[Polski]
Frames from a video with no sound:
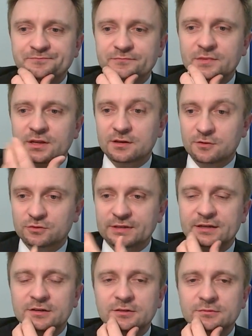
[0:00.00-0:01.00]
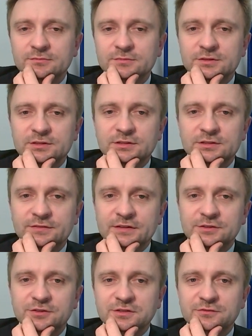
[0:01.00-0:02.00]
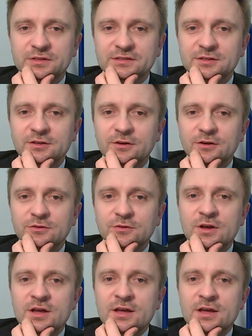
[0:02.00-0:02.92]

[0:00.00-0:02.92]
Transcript: mm, lutego 2012 e, roku,